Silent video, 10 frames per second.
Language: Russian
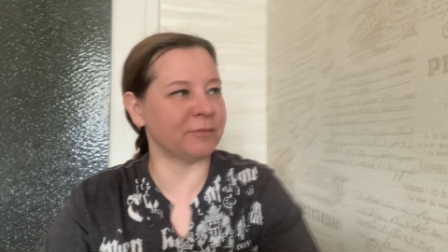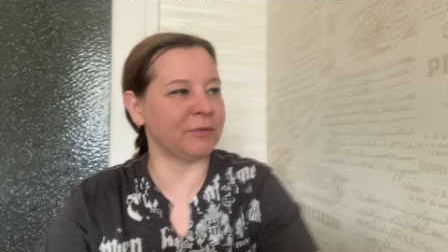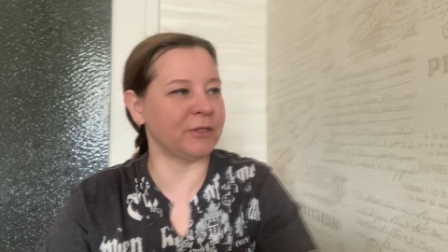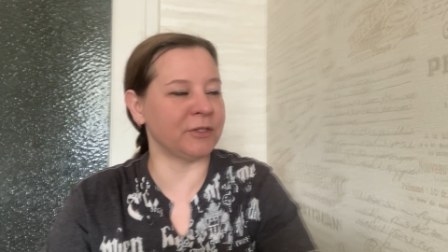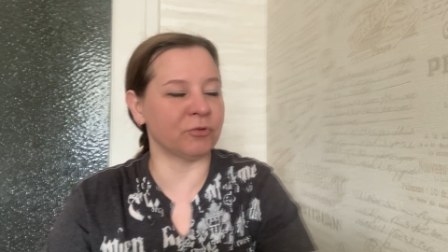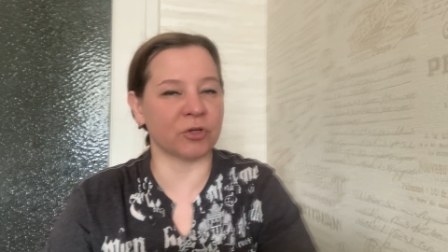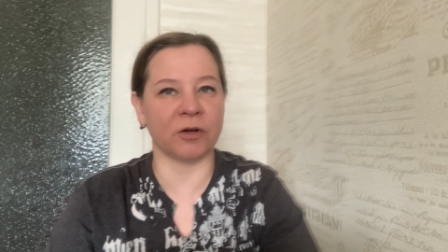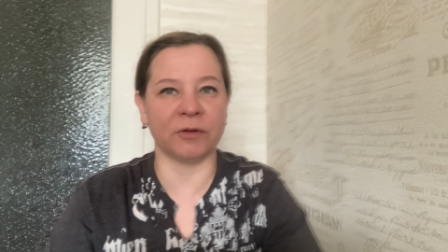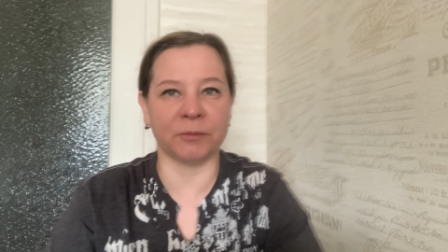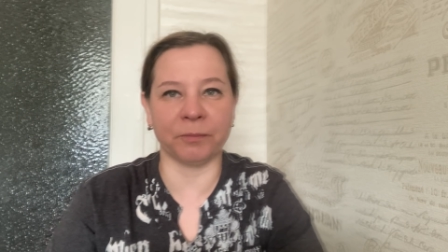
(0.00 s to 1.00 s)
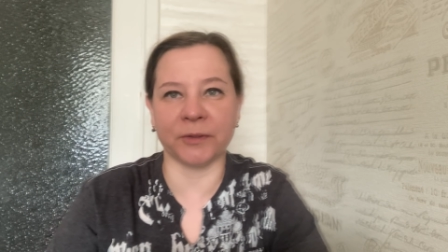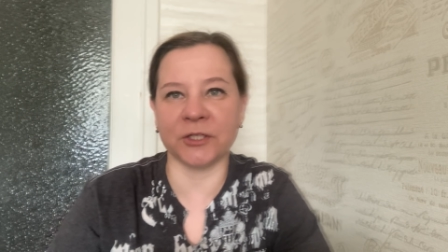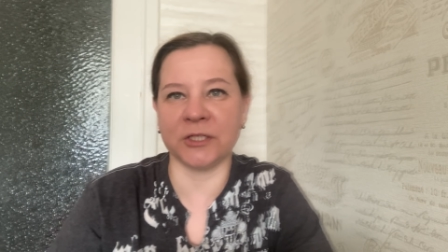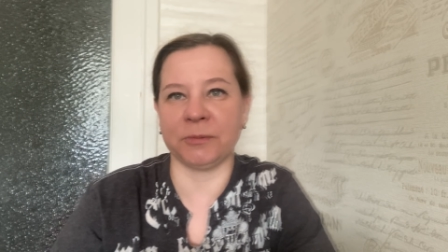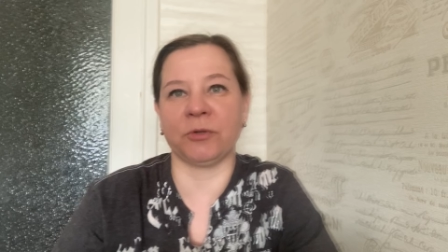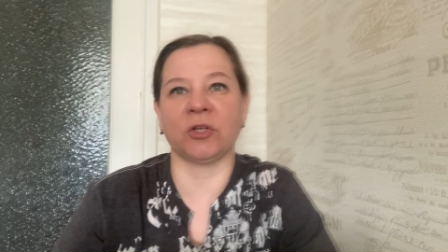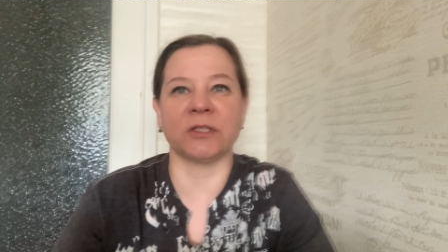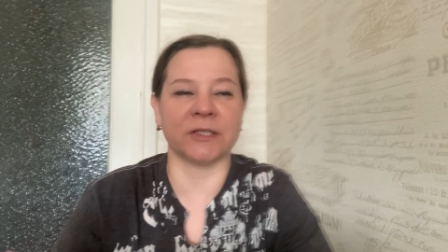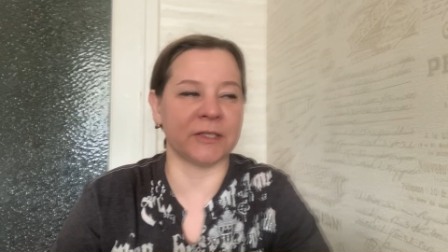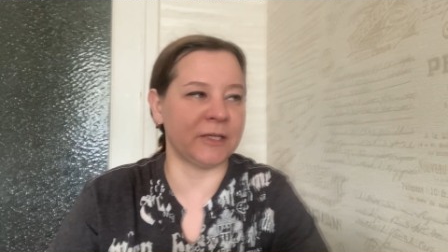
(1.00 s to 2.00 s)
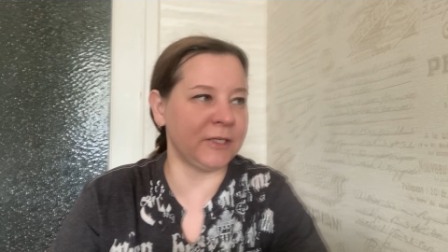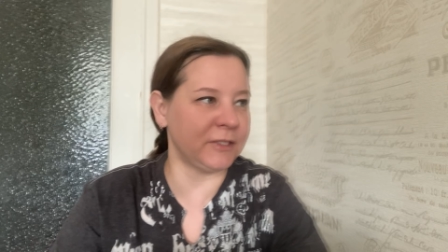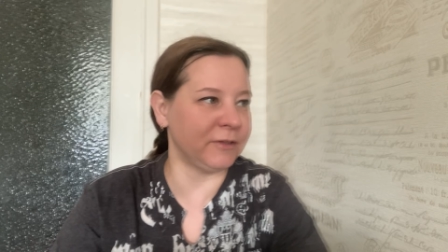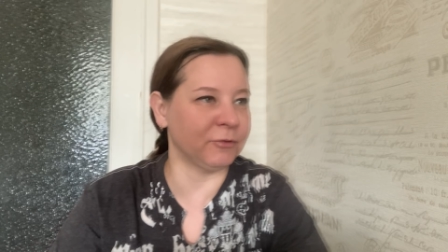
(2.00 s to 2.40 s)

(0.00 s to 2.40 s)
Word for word: мне девушка говорит, подождите, пожалуйста, на линии,